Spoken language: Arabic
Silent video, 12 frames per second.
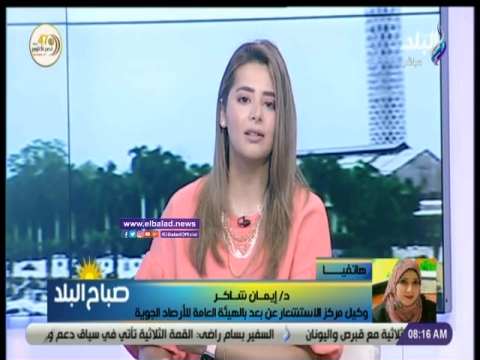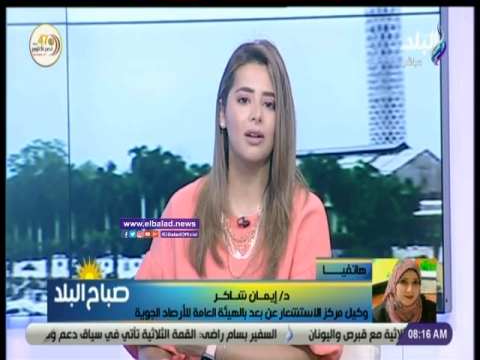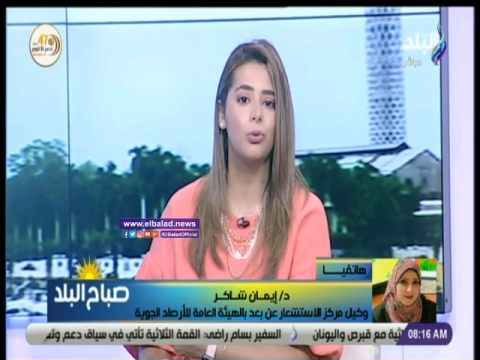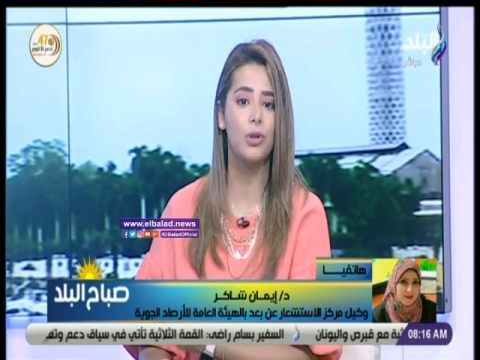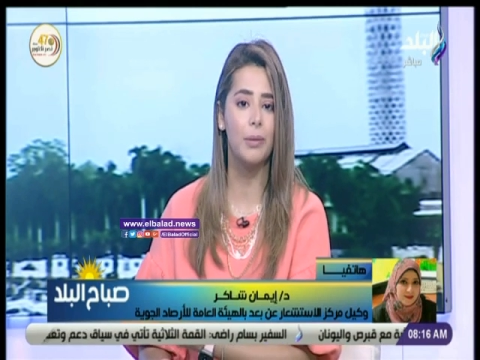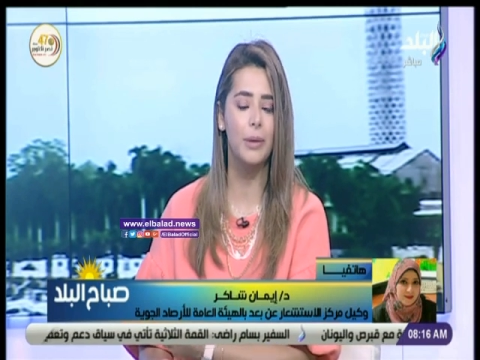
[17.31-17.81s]

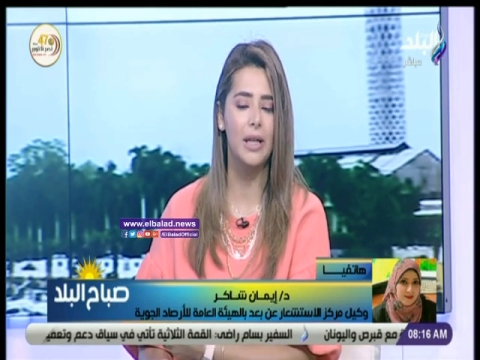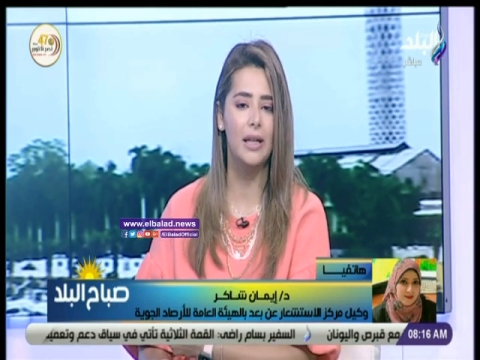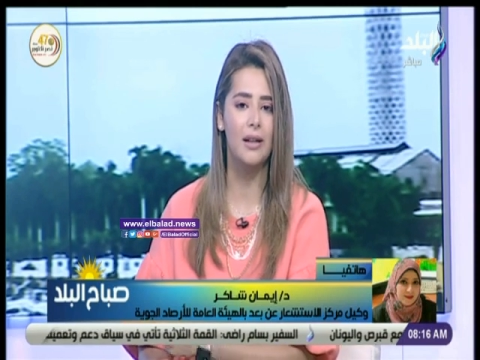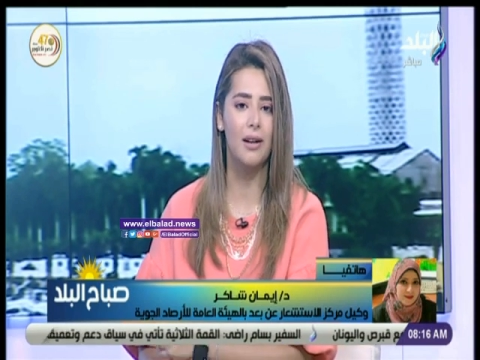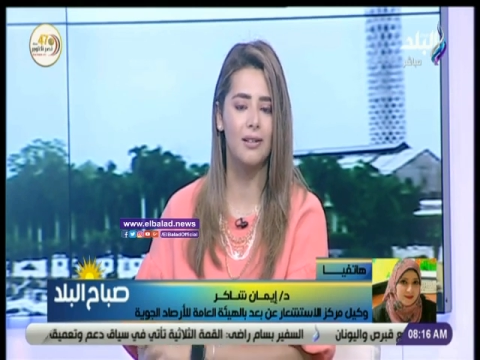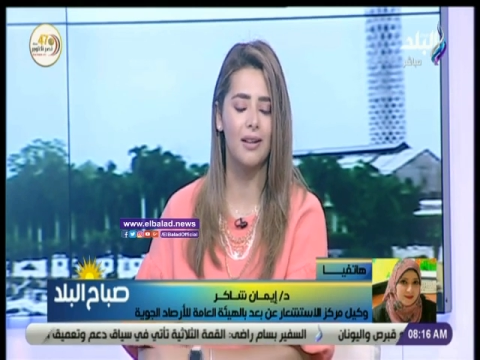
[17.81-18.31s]
اكتر
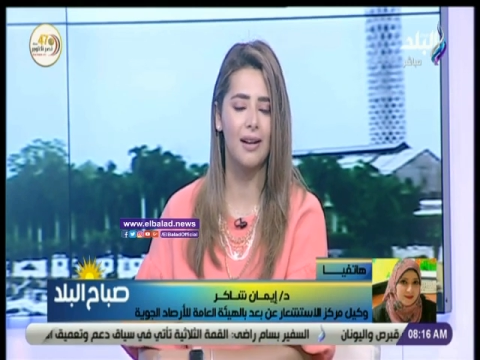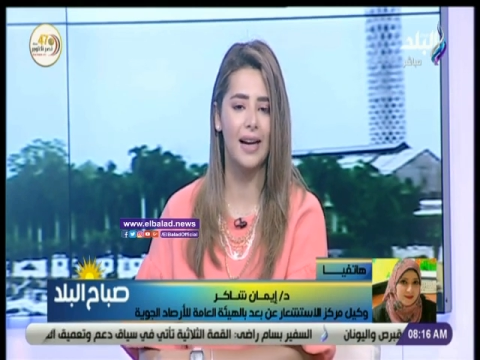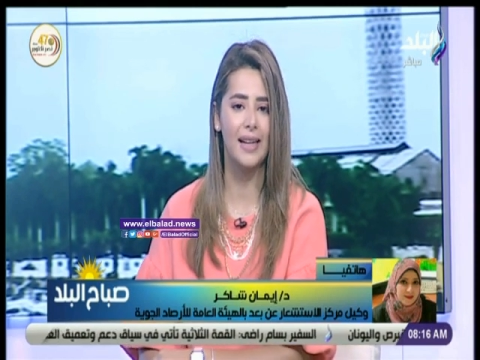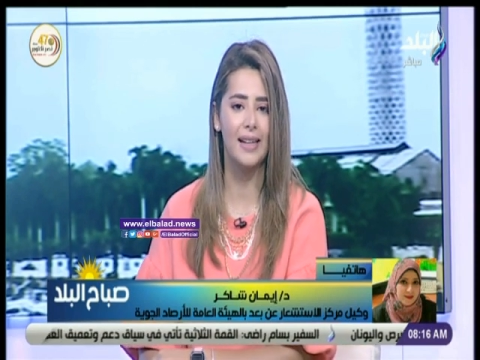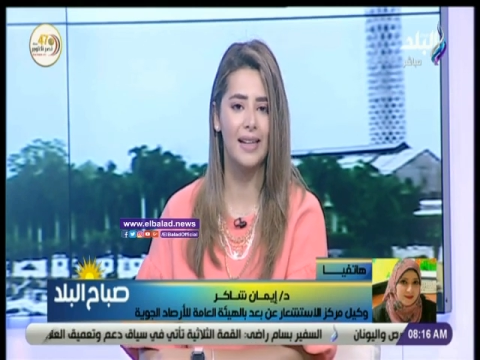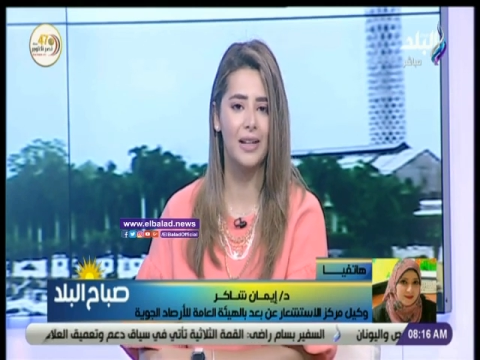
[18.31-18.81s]
وتطمنينا اكتر
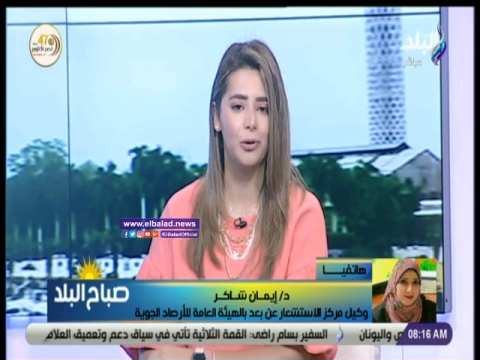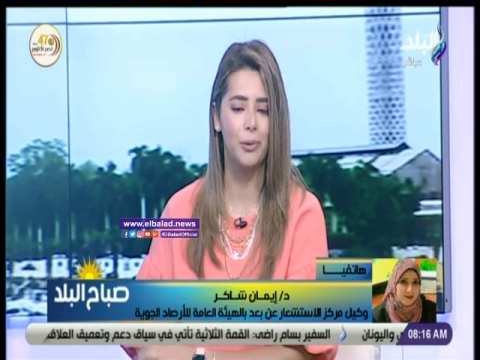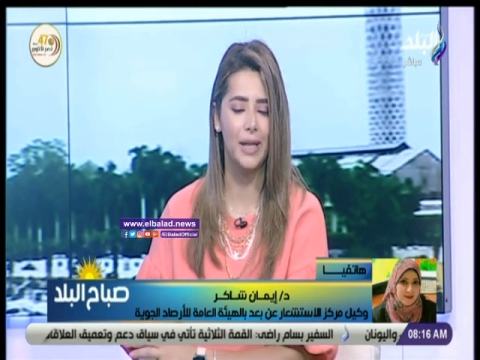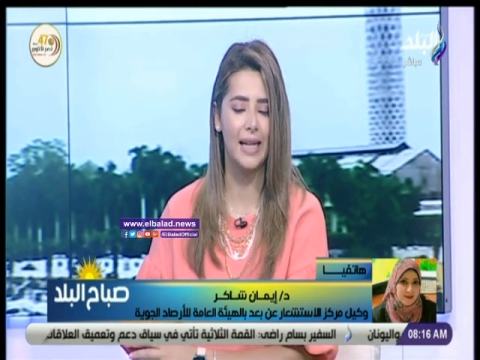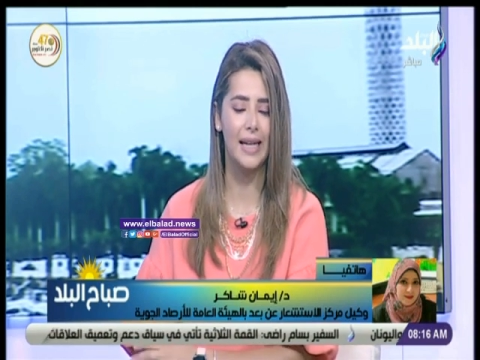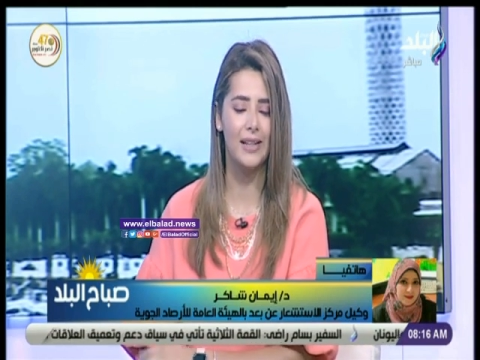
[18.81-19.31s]
عن
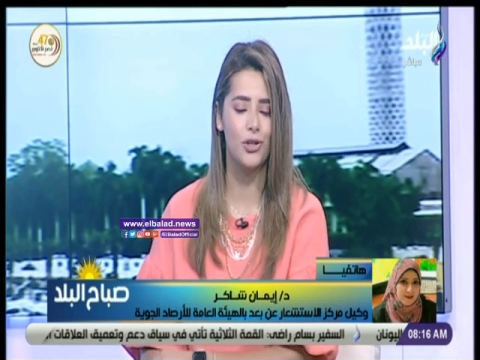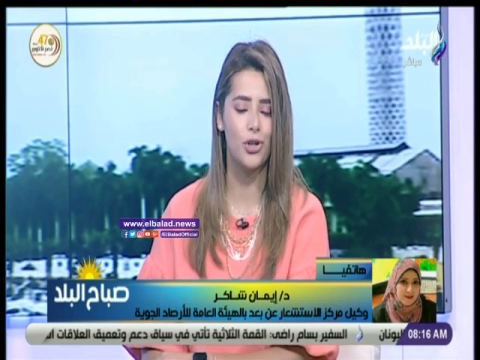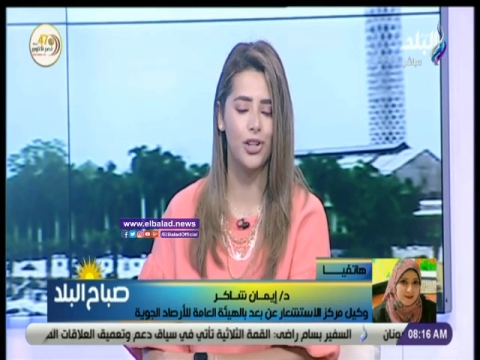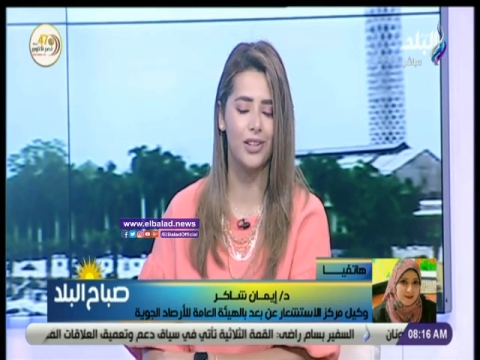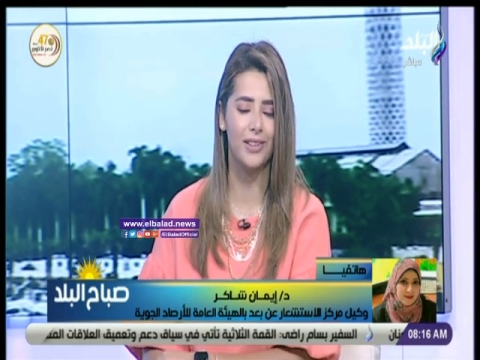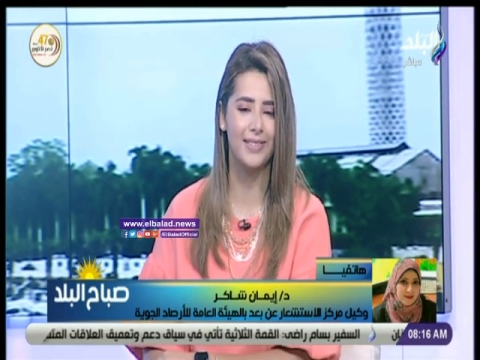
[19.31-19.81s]
اليومين الجايين ان
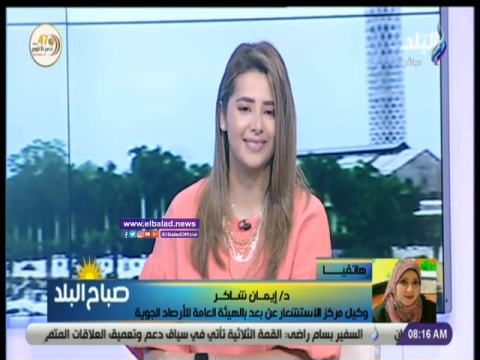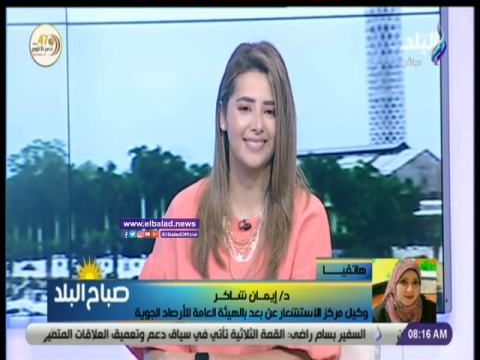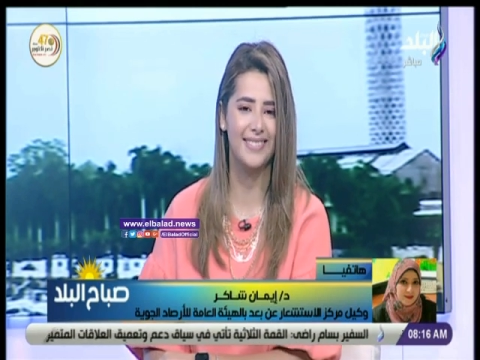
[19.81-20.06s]
شاء الله